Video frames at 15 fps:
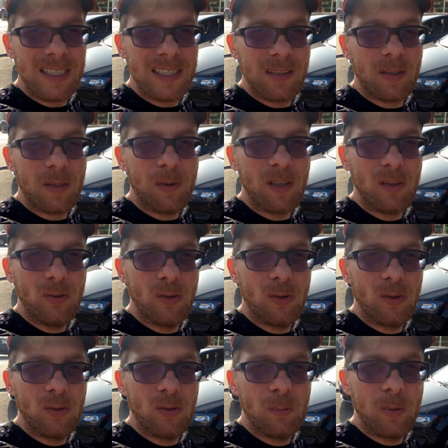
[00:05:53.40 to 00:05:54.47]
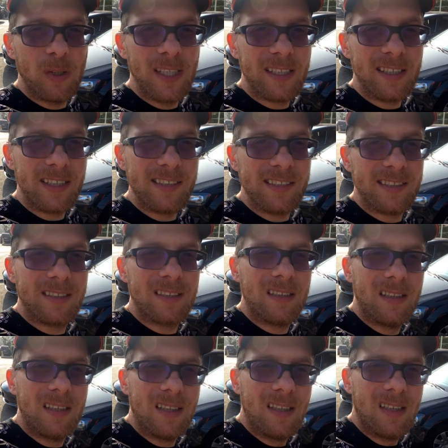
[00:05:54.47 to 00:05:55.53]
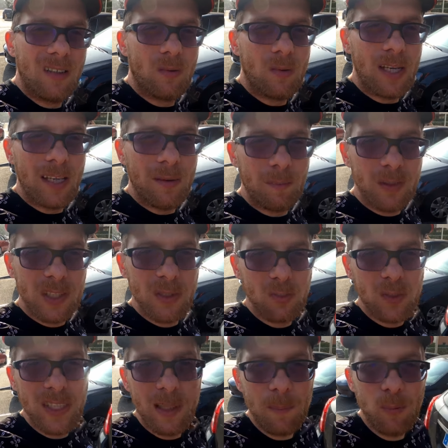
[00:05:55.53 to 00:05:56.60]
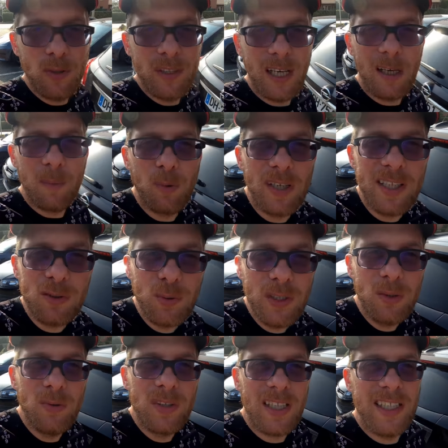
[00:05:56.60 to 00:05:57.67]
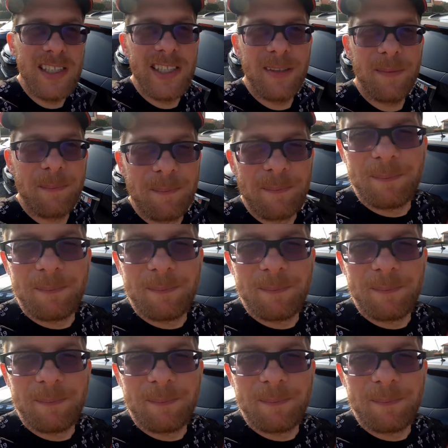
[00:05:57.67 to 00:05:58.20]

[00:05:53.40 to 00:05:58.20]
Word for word: C'est vraiment une, une bonne adresse. Voilà, mais je vous dis à plus tard pour la suite du trajet.